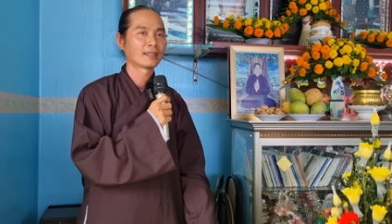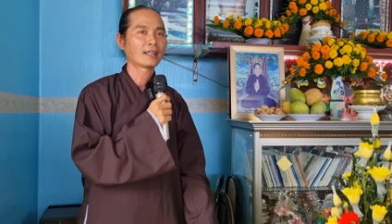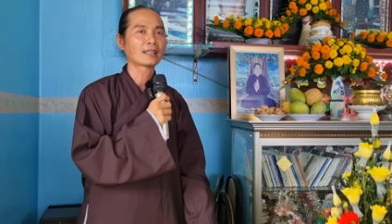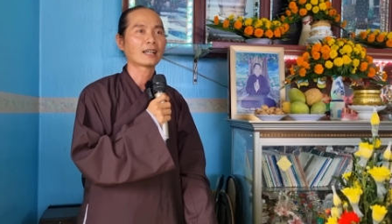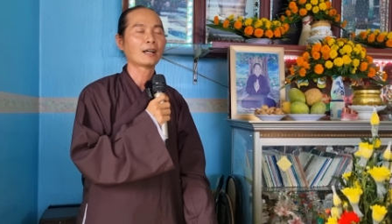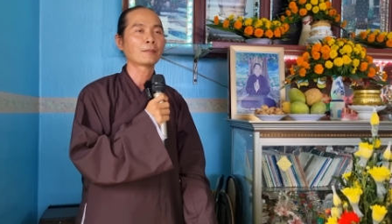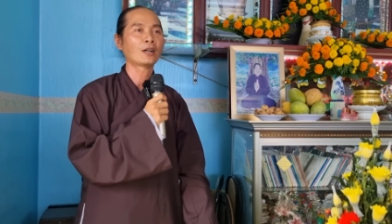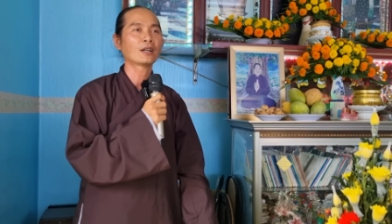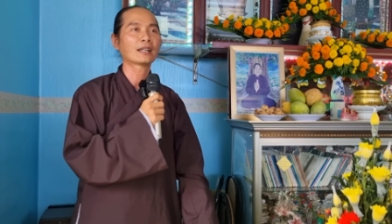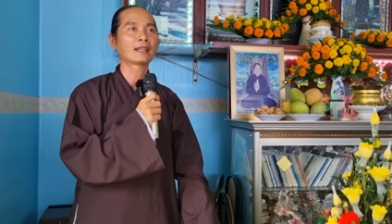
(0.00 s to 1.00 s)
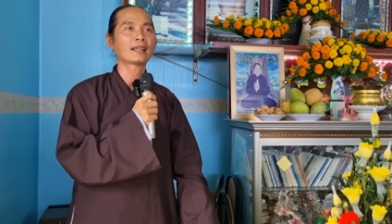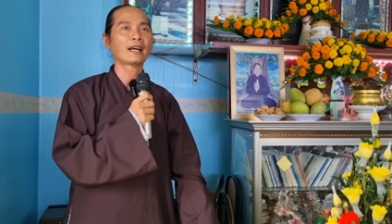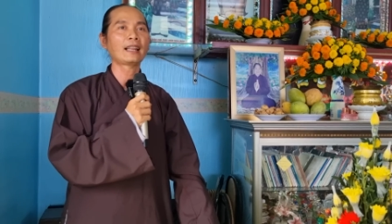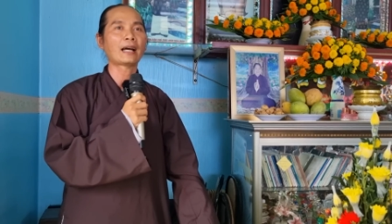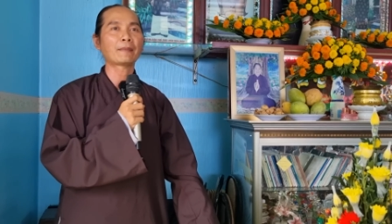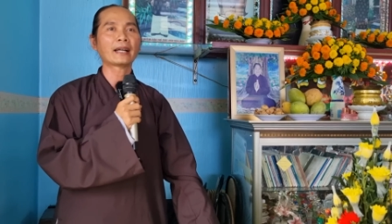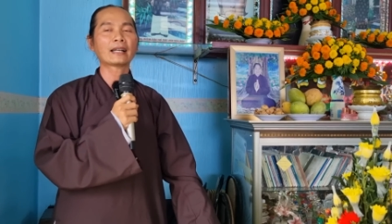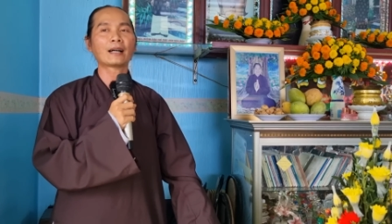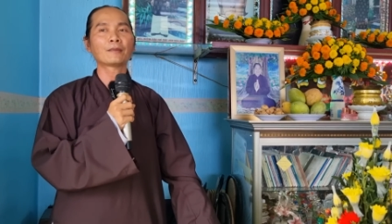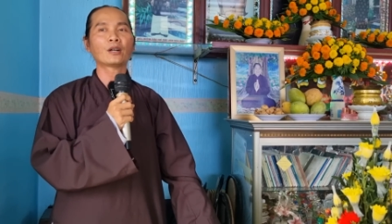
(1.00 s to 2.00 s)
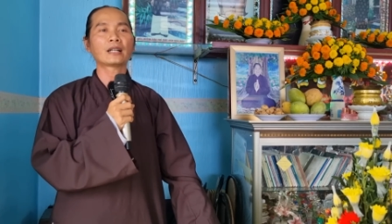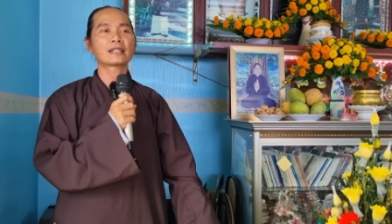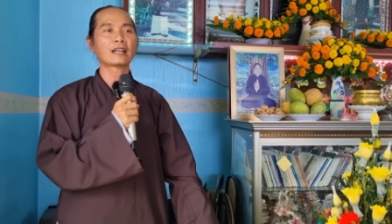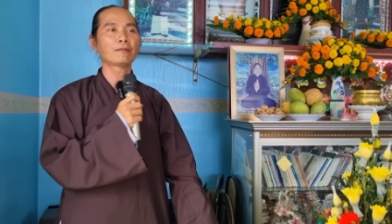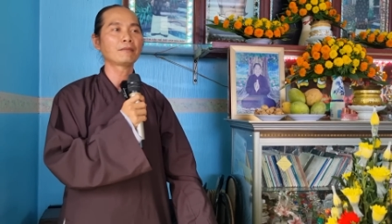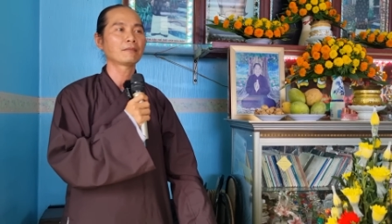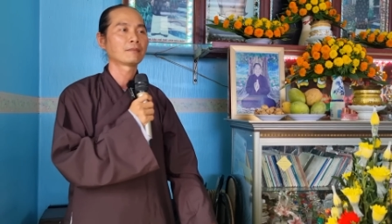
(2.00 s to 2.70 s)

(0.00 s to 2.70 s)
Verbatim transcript: tức là không lo kinh tế làm ăn, không lo đời sống,